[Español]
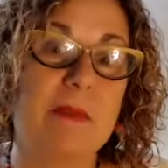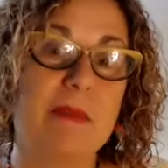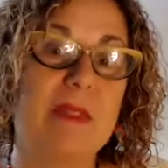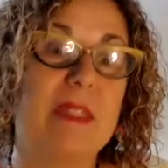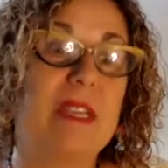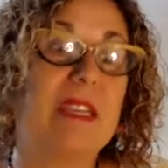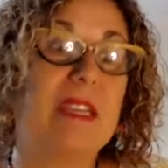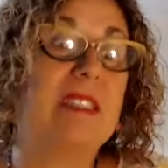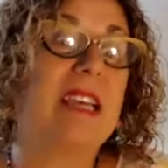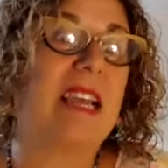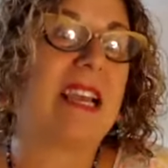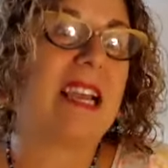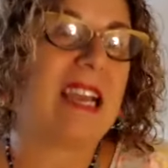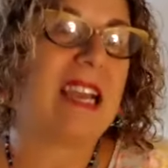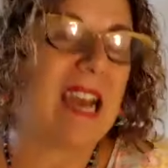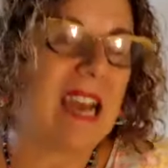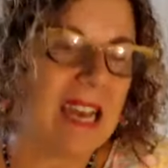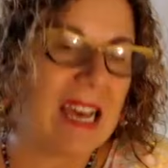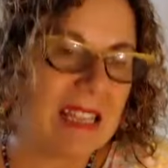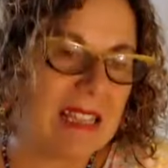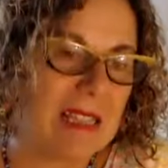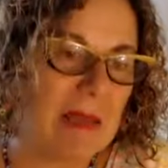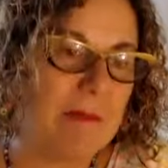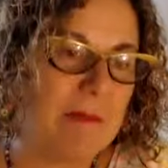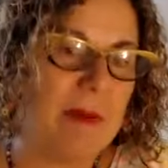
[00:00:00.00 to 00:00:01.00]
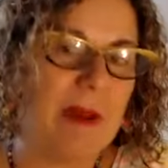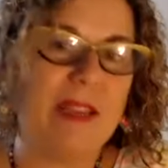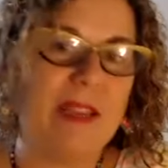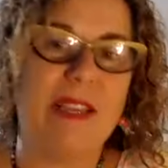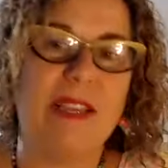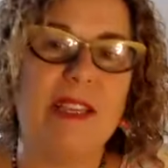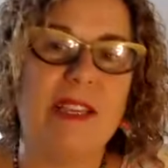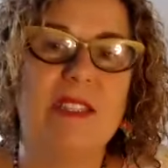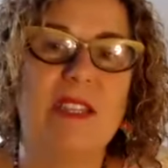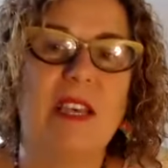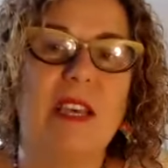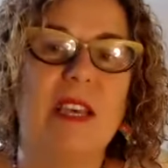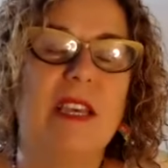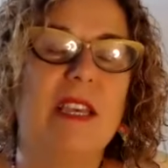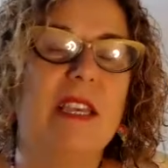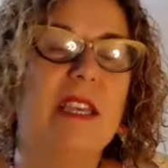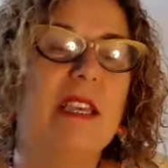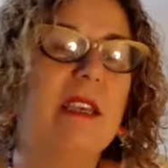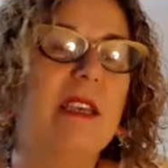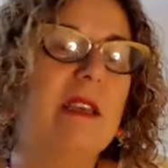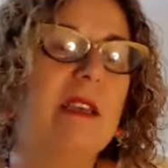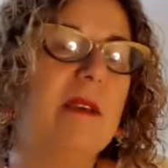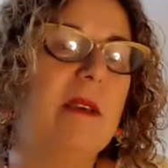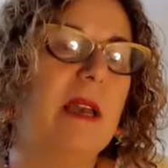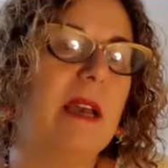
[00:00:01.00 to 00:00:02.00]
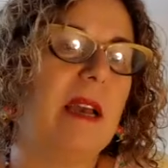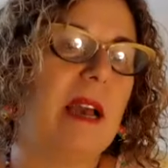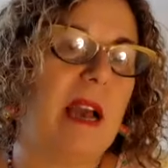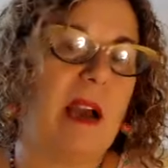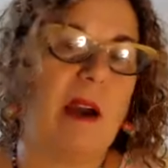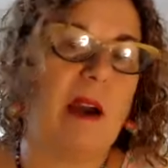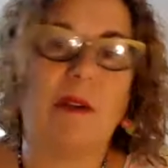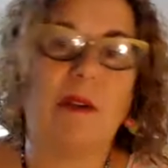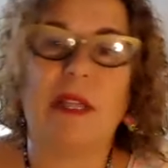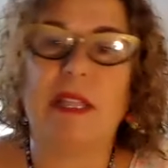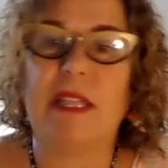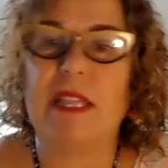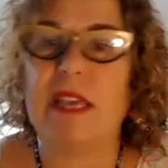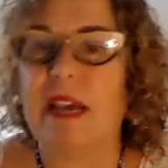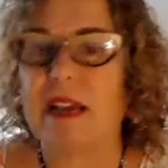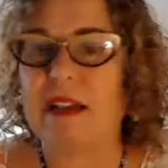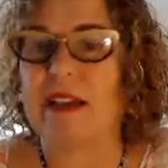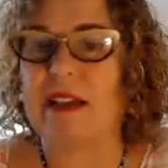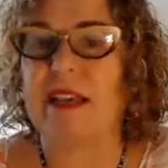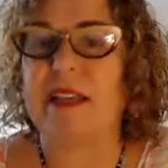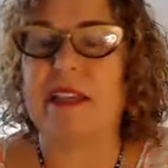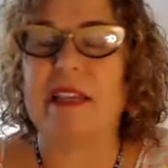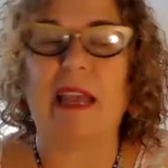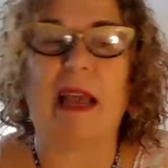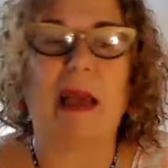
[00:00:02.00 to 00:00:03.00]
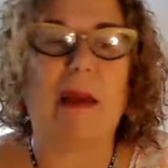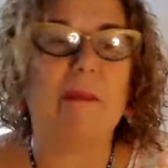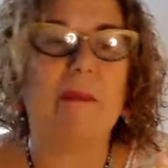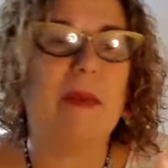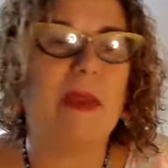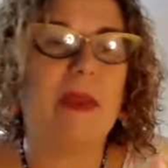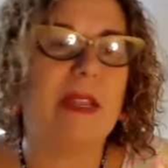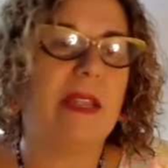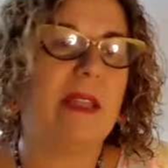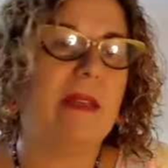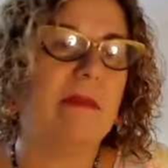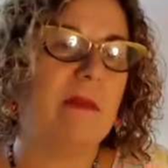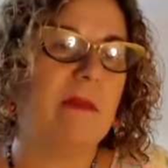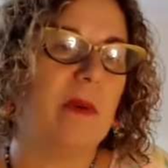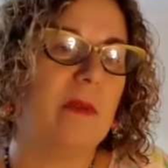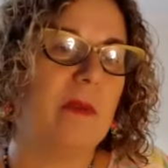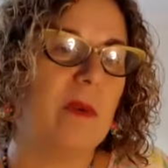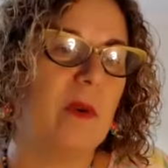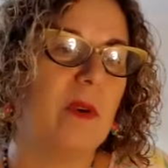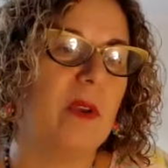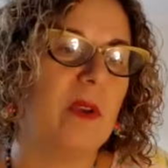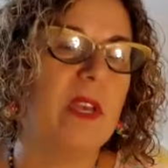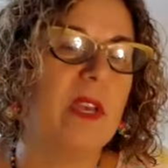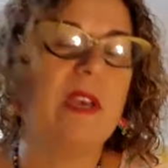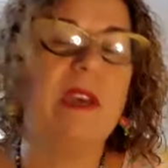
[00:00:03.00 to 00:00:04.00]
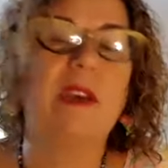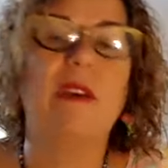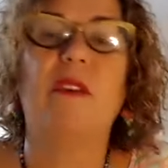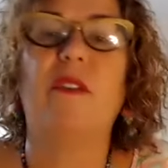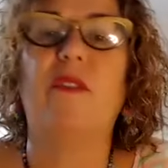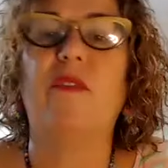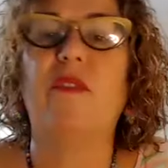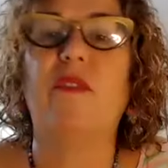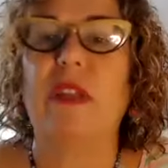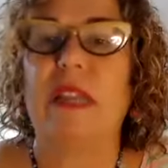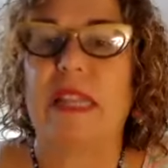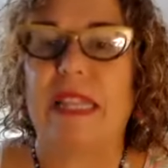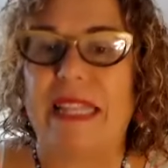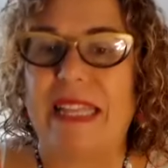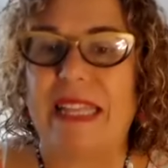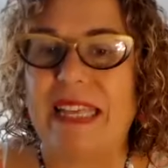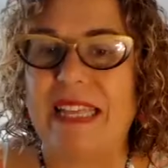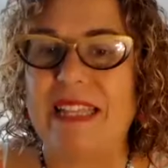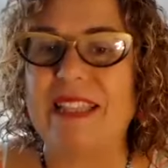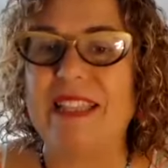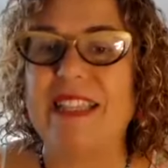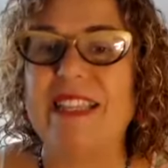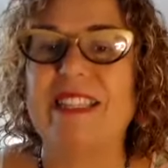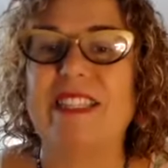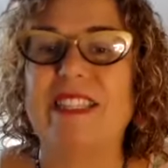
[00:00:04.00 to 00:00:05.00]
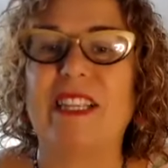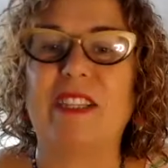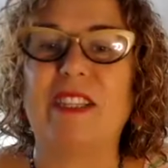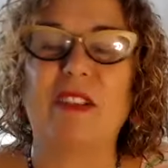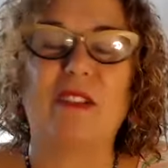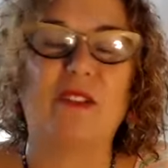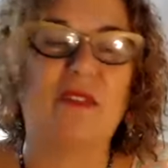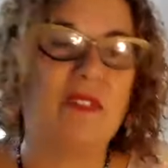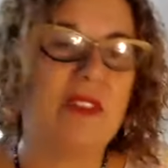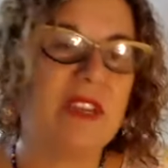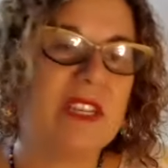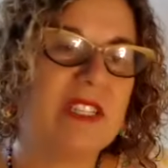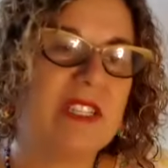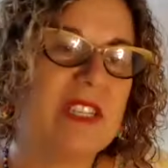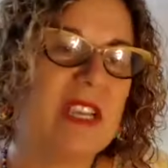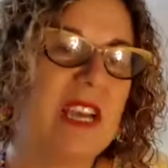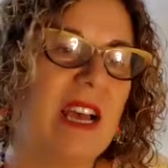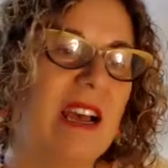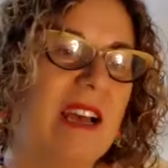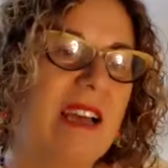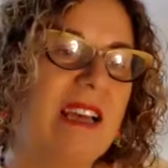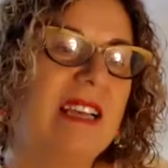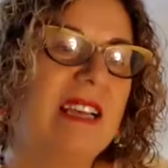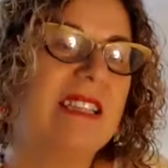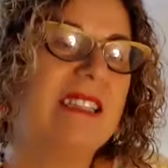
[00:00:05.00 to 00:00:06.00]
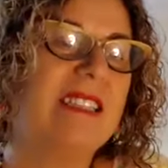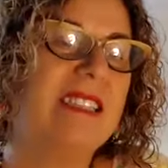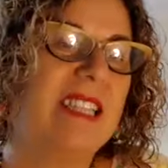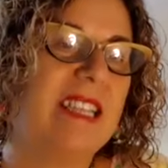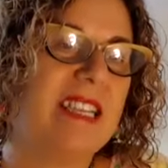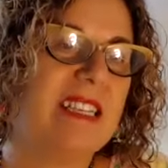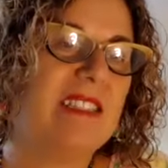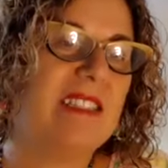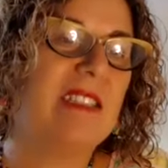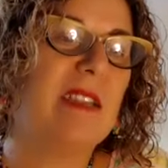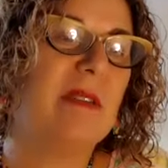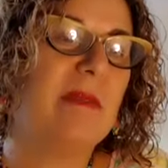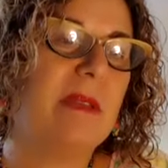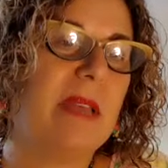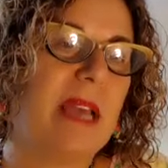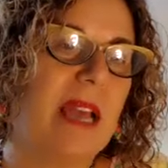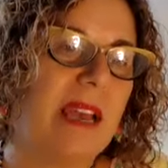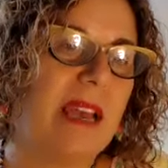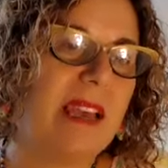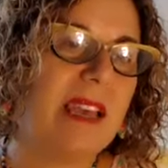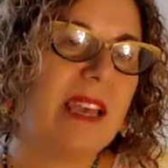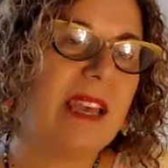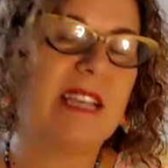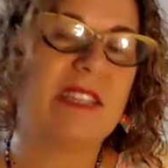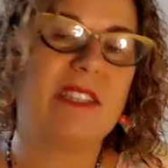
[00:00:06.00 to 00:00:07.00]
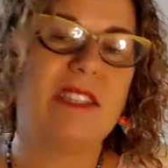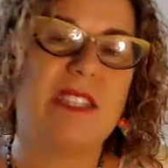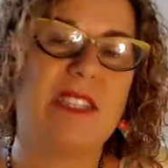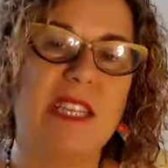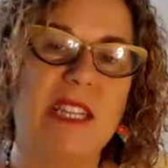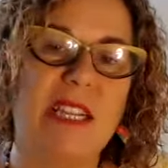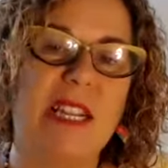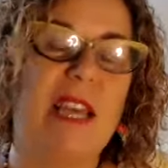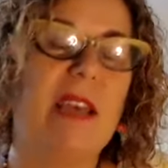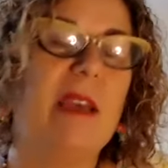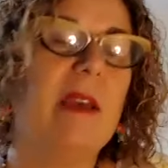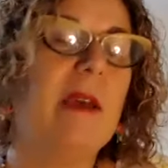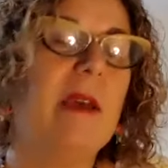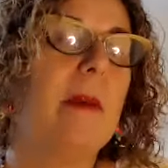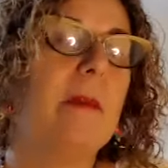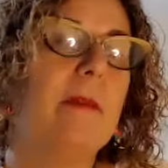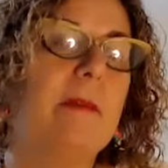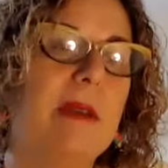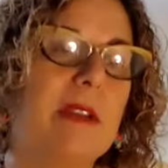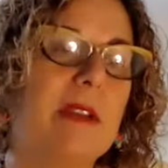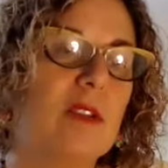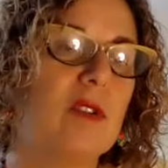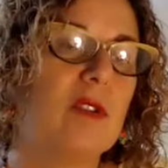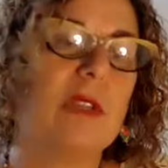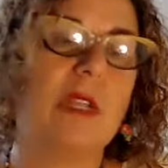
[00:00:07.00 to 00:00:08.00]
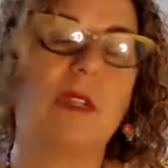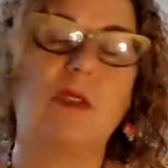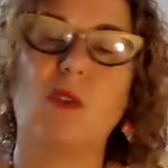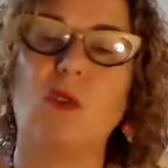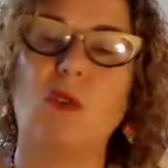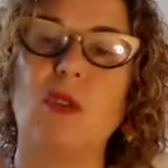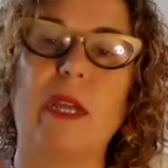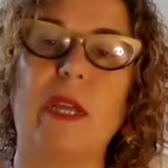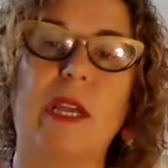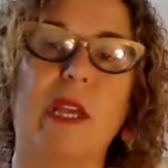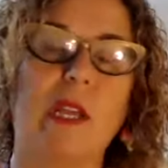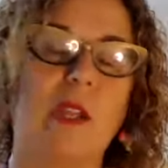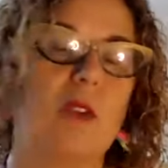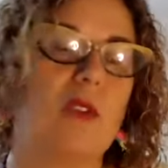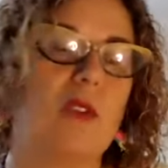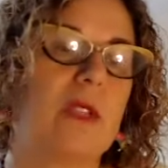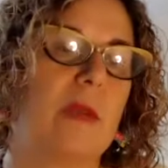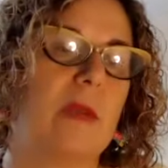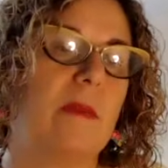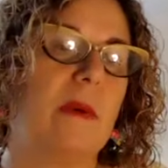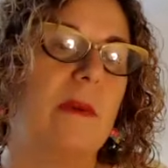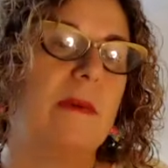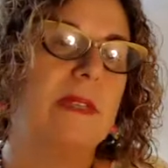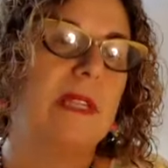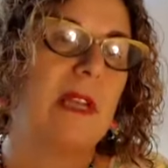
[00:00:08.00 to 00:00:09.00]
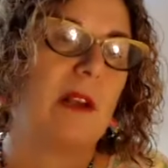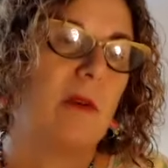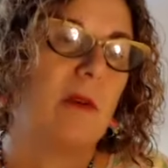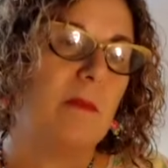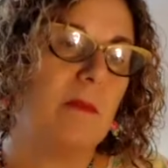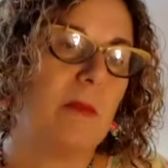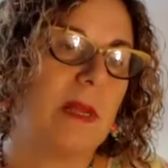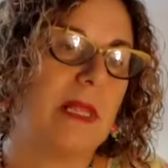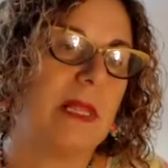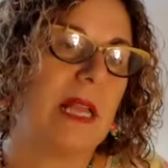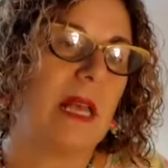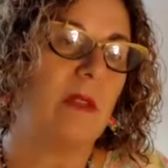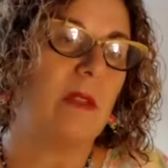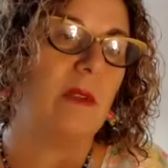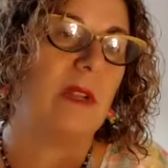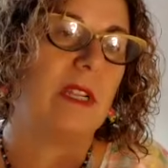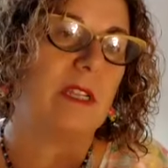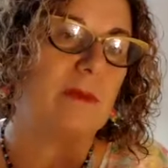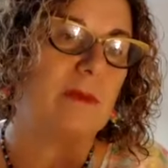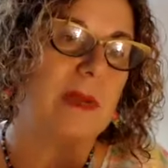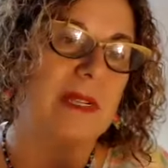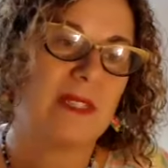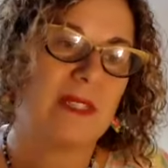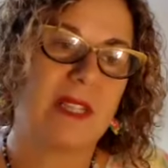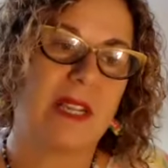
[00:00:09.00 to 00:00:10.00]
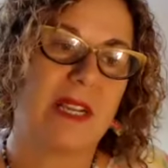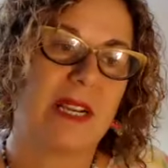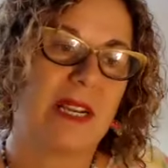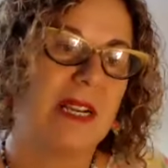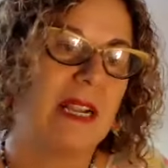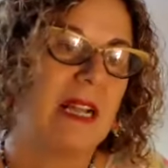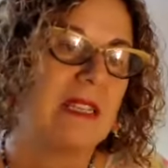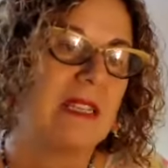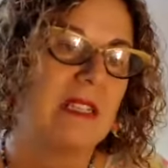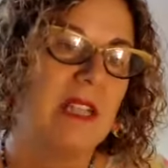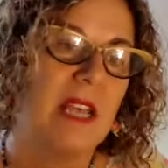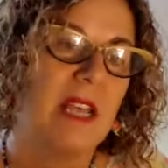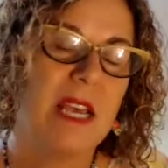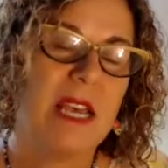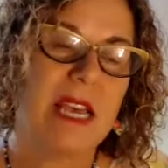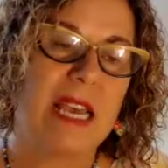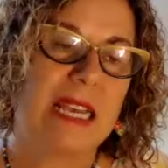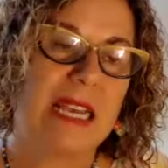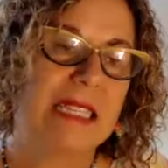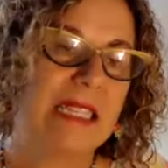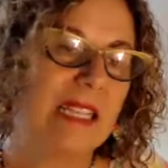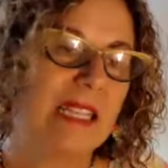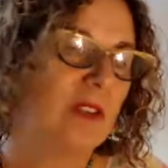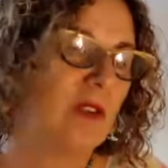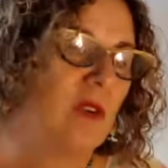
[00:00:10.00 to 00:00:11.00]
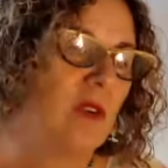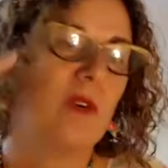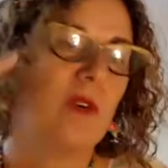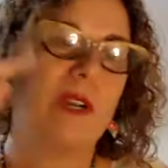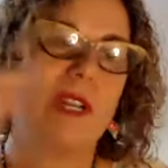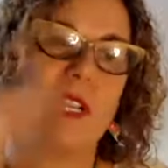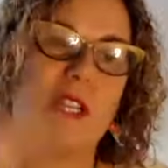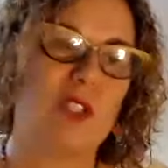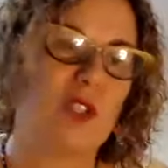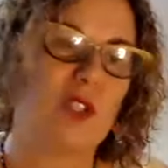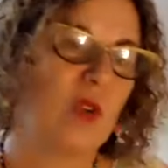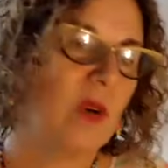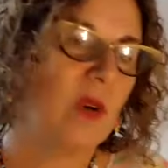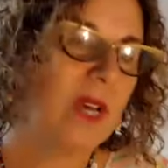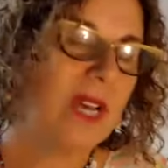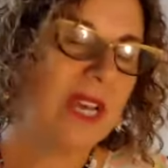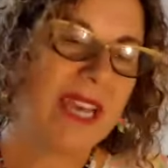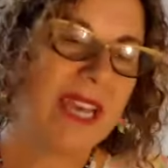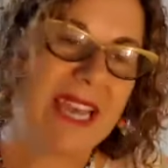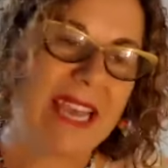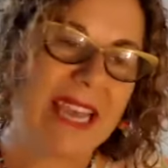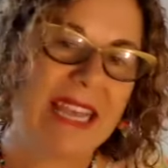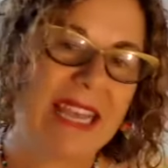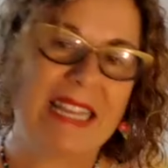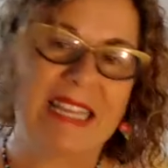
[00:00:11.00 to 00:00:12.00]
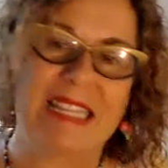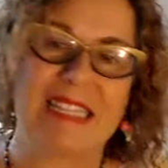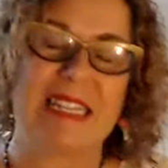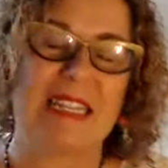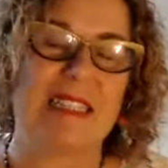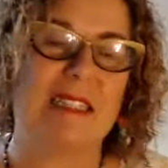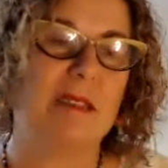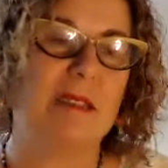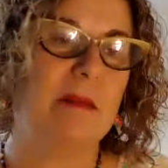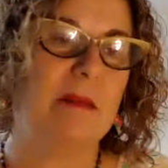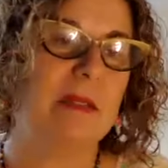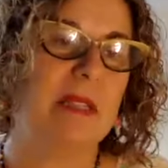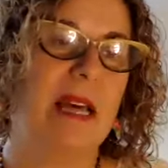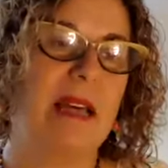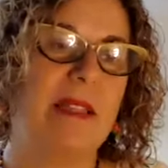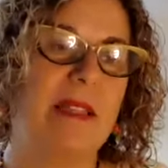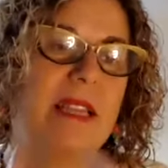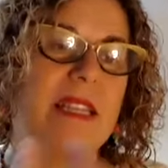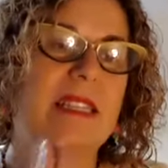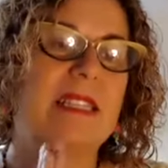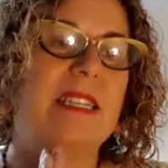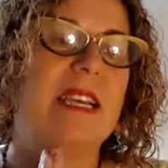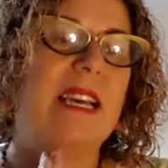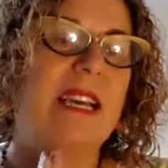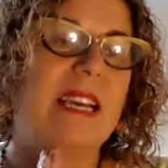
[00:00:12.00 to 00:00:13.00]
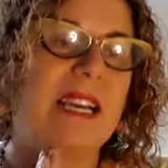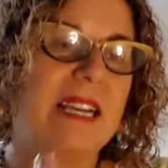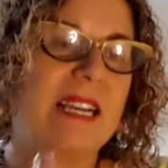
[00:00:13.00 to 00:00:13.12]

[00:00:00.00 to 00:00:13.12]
desde cada país y ahora ya que ya me iré, me voy feliz y satisfecha de este viaje a Chile. Besos a todos aquellos que me habéis acompañado en las masterclass, en el congreso, en las actividades.